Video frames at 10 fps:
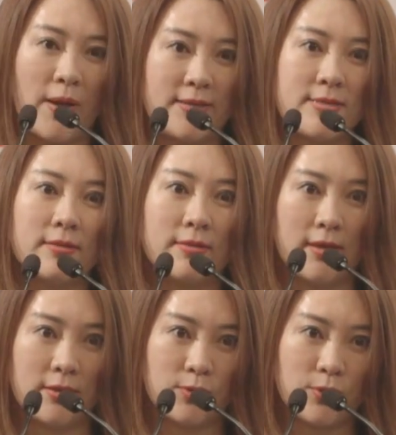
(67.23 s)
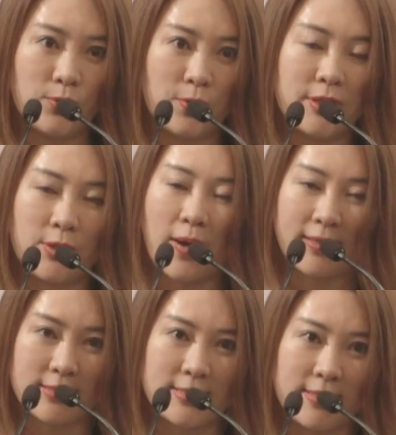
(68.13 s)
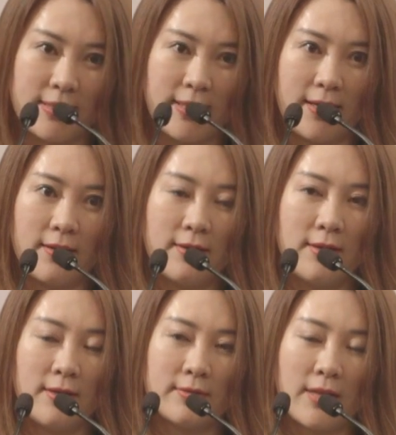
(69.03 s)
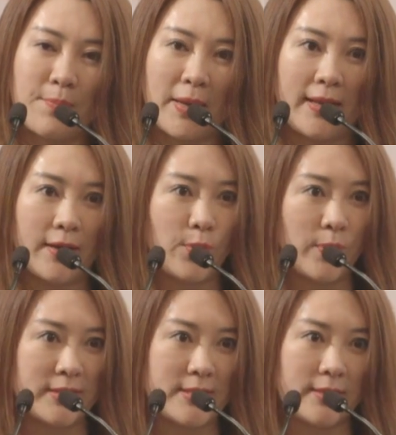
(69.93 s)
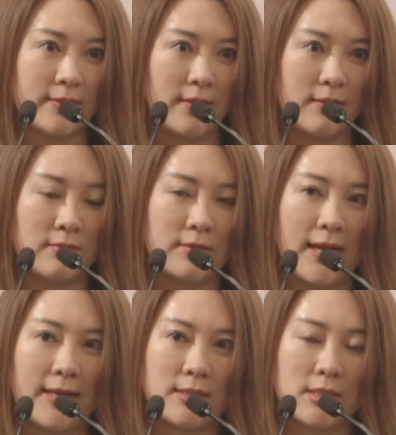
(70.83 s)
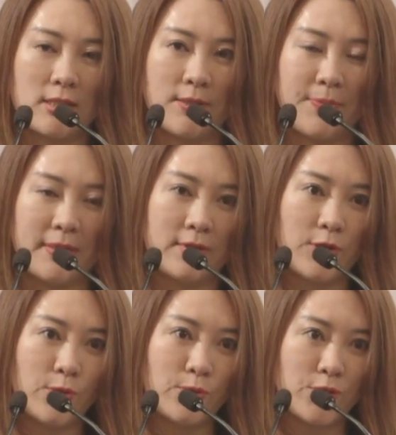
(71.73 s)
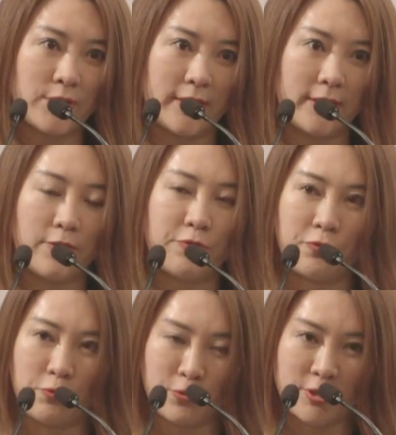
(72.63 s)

团性的多体化的企业，那美联国际呢？它是凭着优质的一个服